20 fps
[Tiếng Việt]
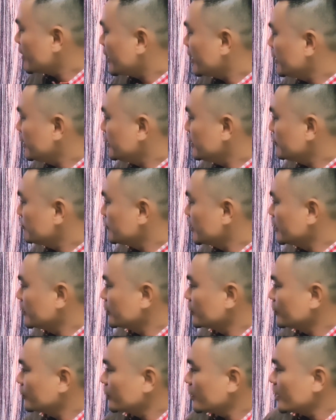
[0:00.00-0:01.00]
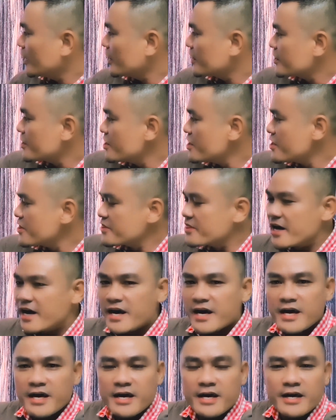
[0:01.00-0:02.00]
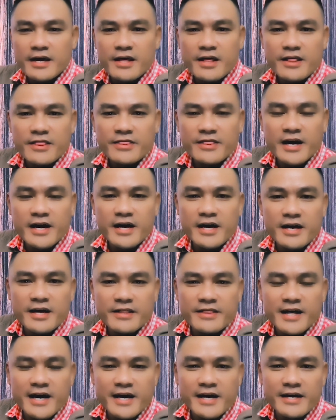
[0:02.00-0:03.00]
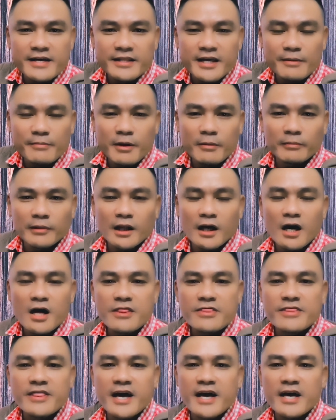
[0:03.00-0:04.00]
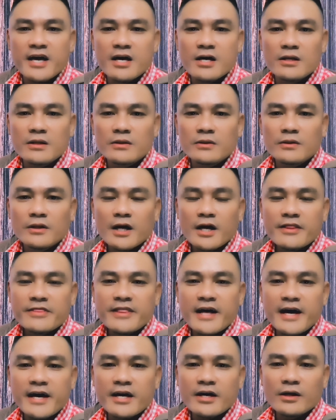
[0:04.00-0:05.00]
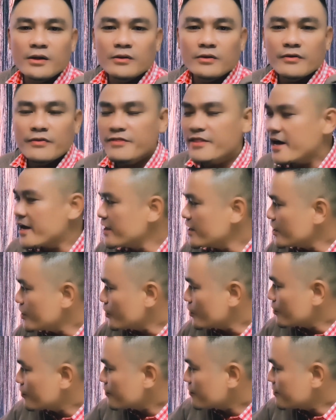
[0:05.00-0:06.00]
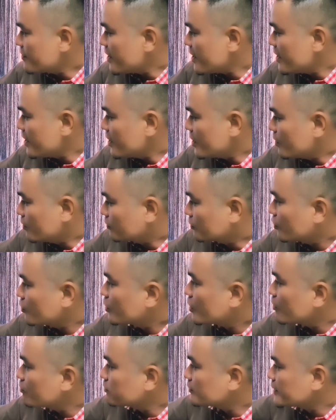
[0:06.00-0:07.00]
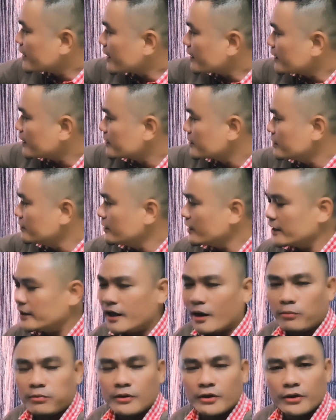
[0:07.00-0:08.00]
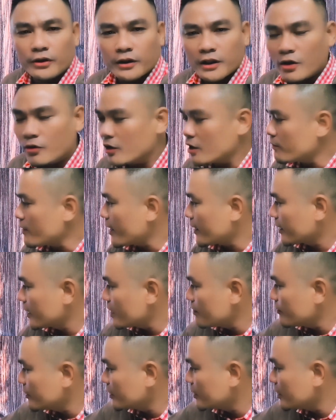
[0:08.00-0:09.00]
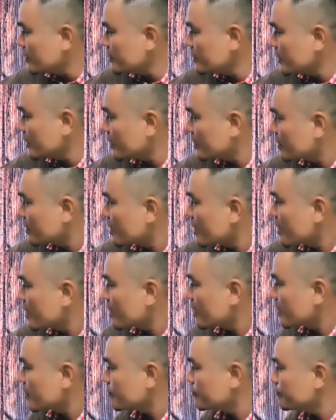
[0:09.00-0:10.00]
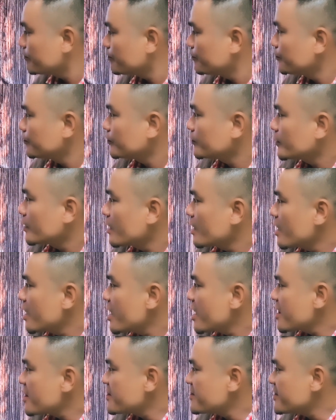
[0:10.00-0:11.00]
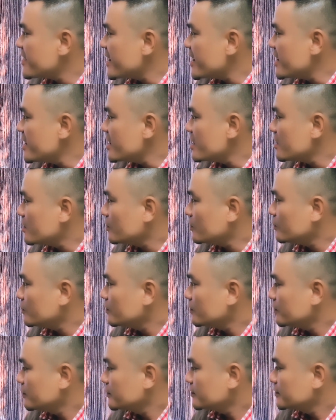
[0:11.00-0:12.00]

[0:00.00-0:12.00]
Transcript: cũng vậy, bình thường nó là chữ they, they, they thêm âm l, they'll, they'll, they'll, they'll. Tôi không chắc là chữ này đọc được đâu các bạn ha, mình thử nha. They'll.